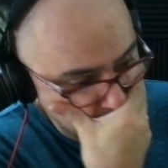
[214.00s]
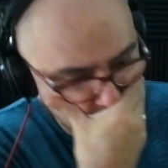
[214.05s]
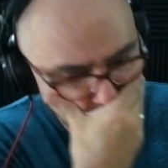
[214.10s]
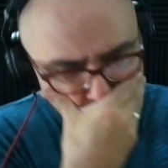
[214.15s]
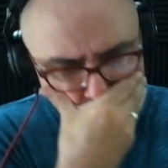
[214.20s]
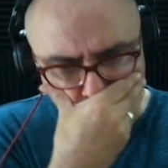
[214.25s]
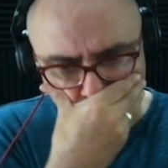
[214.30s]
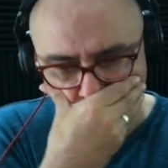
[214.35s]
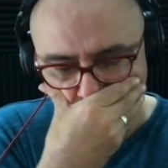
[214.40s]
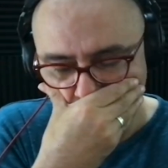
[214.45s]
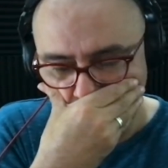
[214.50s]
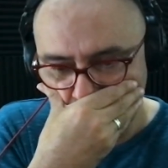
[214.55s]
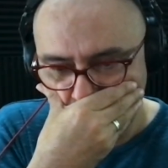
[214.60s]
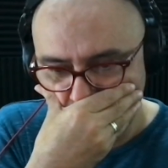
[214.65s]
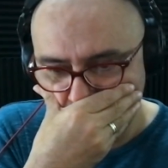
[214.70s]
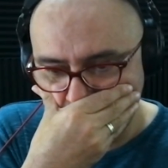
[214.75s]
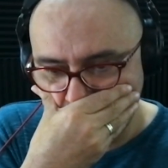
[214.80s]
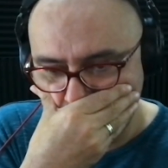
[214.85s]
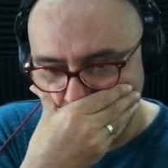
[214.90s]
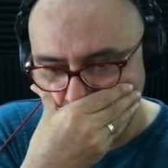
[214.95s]
No,
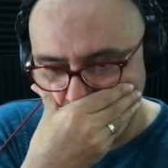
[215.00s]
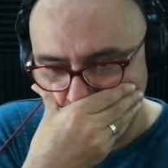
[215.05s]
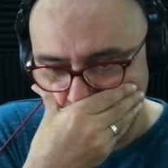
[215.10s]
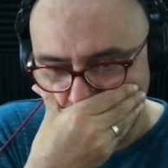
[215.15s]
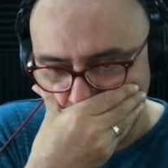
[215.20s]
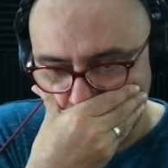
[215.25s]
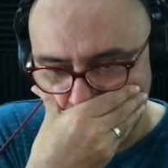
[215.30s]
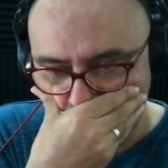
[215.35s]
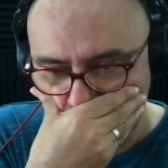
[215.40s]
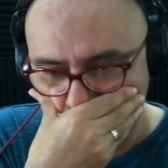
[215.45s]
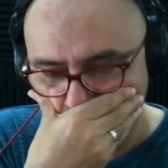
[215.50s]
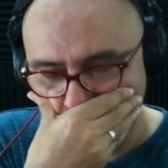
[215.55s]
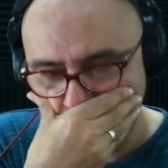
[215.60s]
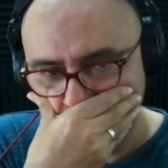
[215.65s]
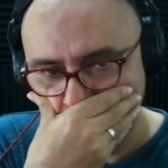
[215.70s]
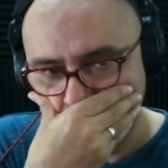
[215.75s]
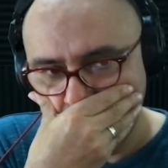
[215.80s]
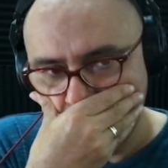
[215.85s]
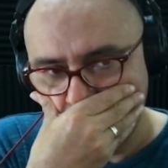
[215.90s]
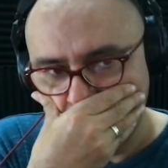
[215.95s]
todavía no, doctor
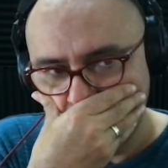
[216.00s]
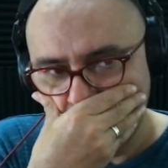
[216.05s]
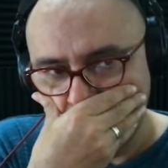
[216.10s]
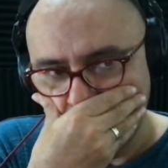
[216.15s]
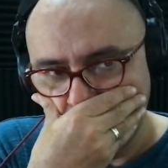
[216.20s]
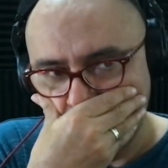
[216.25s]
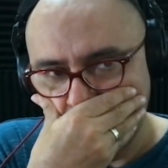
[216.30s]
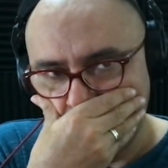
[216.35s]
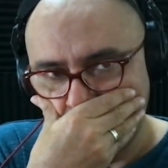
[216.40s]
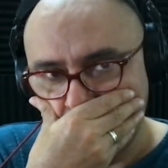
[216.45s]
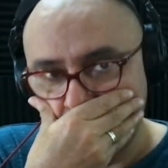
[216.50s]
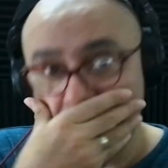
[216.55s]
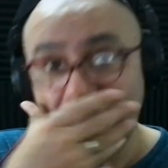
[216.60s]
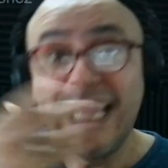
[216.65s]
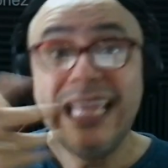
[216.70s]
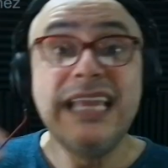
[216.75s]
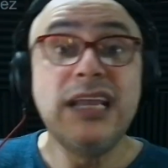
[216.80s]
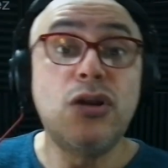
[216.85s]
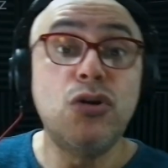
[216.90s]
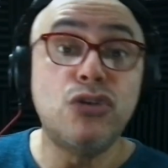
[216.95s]

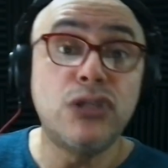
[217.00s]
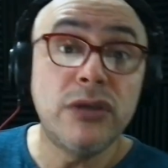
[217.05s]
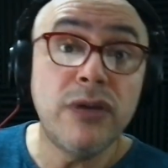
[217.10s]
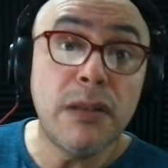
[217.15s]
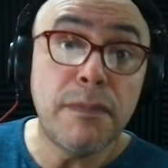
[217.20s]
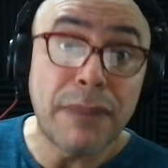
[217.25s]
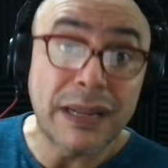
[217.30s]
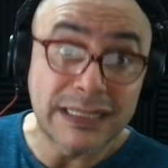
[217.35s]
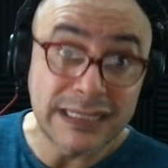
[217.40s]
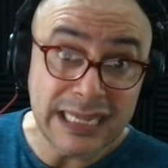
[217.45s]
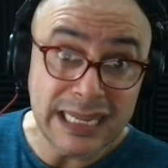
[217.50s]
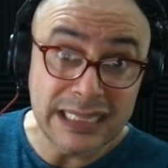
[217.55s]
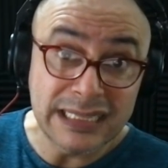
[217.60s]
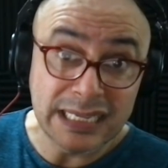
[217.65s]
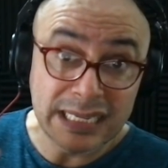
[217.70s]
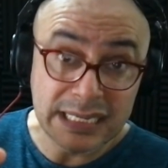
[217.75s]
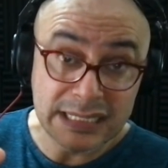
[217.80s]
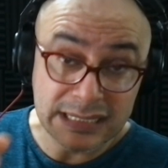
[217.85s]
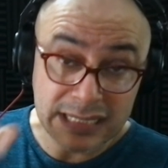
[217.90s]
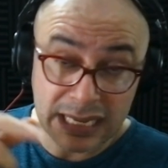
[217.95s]
inclusive el
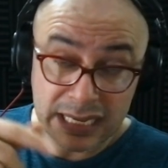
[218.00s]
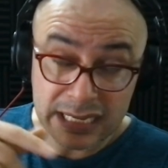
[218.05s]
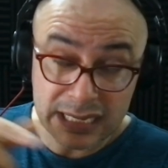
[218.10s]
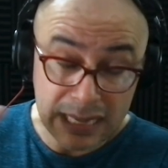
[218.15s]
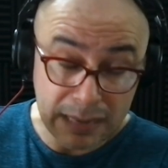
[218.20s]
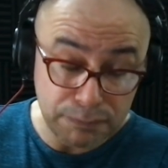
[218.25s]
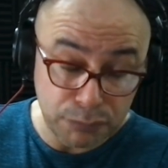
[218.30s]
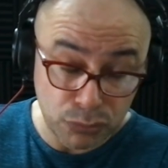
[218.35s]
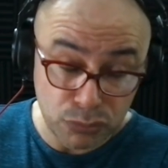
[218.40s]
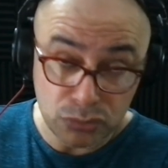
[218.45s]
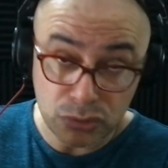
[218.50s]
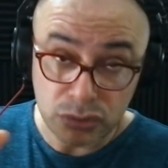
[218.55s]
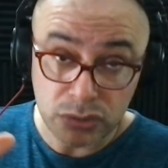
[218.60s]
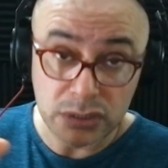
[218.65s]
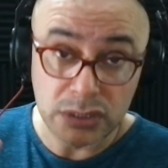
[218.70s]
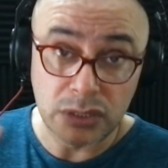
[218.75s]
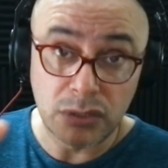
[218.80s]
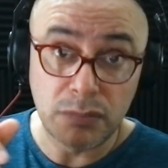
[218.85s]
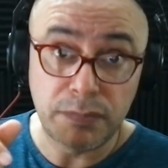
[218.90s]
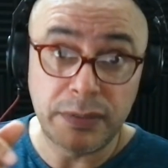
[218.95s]
paciente que está ahí a punto de
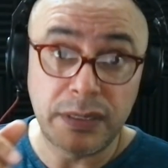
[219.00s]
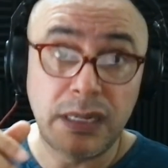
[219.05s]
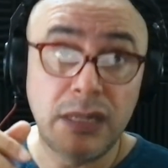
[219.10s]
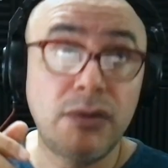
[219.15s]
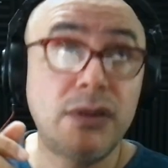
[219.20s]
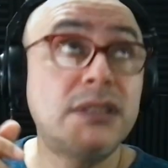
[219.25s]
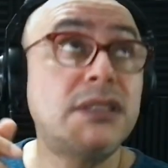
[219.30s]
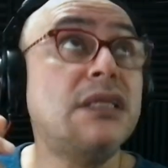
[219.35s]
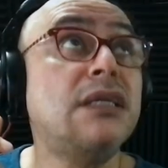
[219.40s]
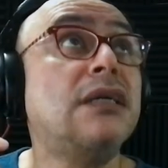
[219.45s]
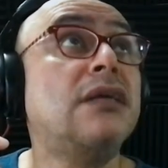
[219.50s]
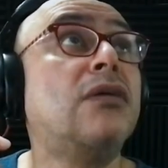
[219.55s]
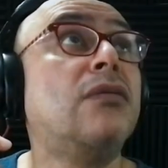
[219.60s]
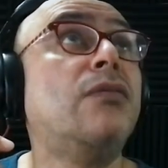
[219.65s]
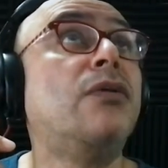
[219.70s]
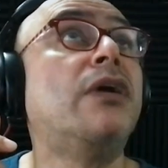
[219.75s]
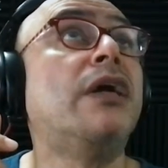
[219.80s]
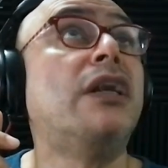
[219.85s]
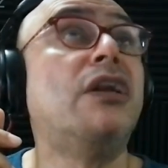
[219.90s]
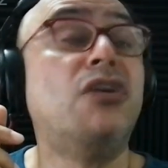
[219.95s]
ser operado así,
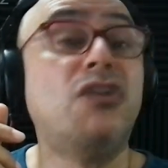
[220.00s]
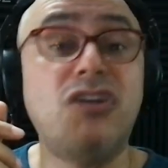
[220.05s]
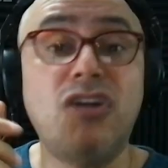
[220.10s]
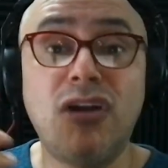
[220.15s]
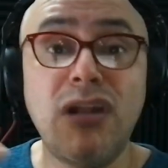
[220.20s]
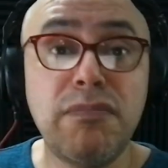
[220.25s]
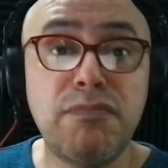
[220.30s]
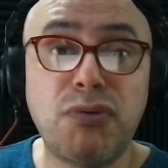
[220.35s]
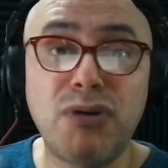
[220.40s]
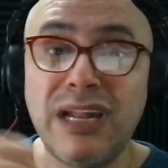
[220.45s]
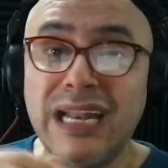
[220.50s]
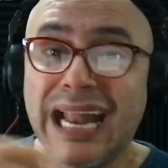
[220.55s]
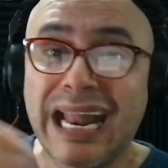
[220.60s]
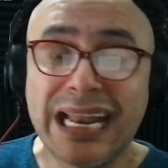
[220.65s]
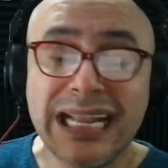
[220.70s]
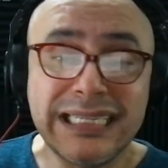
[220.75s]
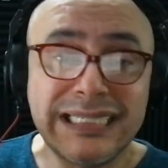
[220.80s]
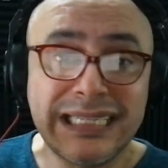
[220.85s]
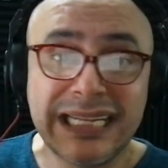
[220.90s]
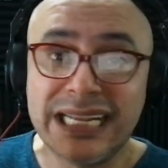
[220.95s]
como que no le ponen
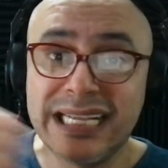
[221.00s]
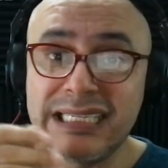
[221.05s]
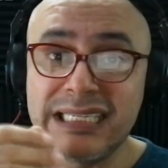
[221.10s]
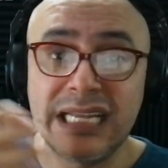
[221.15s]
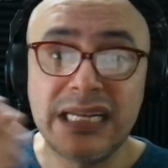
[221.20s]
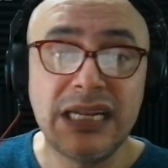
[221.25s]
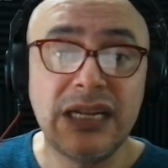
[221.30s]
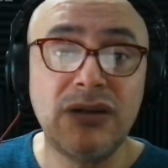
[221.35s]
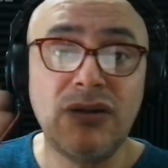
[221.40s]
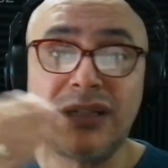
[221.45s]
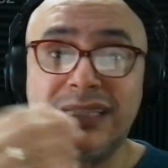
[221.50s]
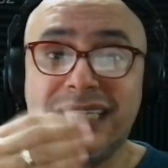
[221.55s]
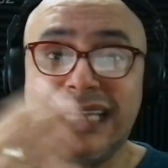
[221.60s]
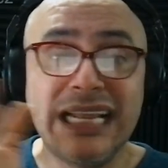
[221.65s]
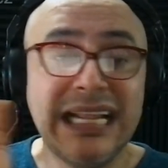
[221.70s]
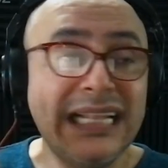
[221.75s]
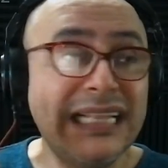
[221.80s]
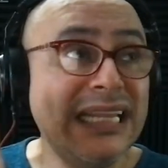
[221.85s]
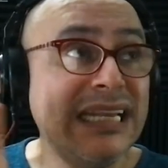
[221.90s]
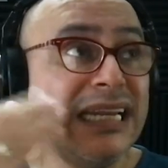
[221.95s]
anestesia, ni lo
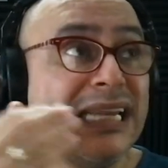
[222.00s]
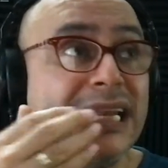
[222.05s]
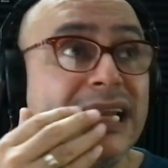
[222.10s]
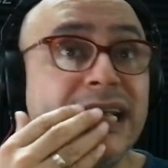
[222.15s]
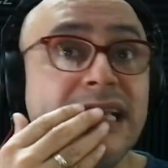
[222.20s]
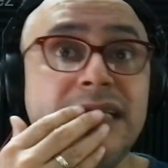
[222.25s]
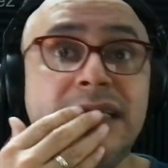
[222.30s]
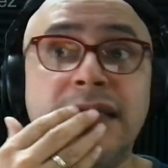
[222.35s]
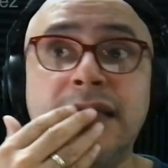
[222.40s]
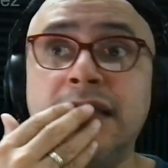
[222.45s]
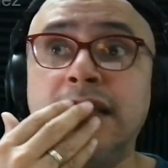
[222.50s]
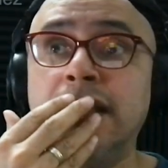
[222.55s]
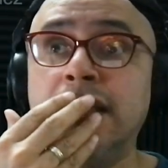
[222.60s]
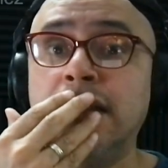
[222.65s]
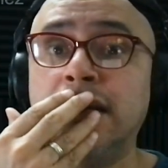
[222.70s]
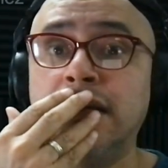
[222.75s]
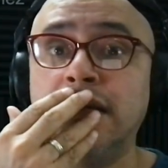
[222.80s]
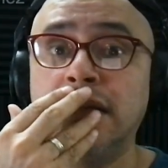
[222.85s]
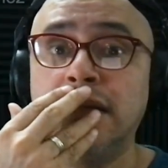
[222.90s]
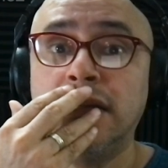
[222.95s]
atienden, ni nada.
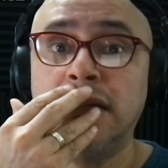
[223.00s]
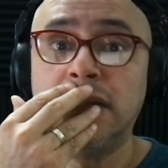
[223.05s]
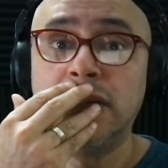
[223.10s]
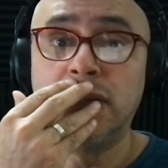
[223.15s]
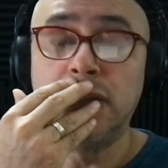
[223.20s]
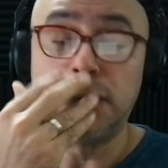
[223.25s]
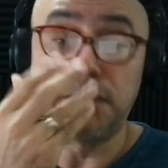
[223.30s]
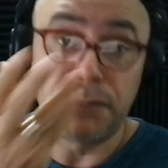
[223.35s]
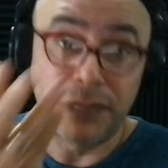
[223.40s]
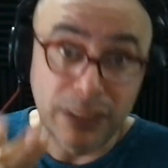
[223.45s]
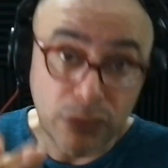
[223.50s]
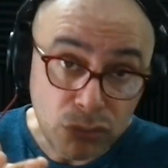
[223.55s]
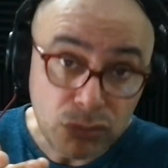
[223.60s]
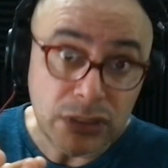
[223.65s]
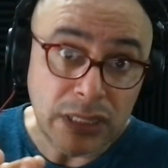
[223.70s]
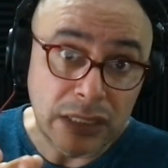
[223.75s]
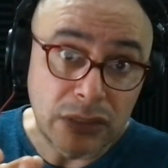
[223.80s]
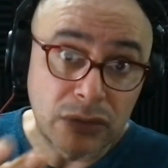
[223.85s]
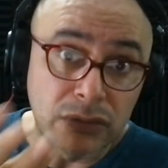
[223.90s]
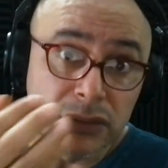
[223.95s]
Entonces
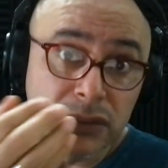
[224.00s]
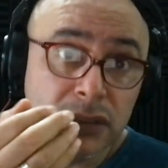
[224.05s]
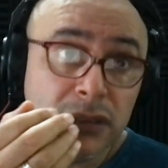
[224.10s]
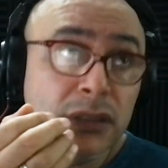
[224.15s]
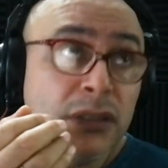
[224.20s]
pregunta, ¿no?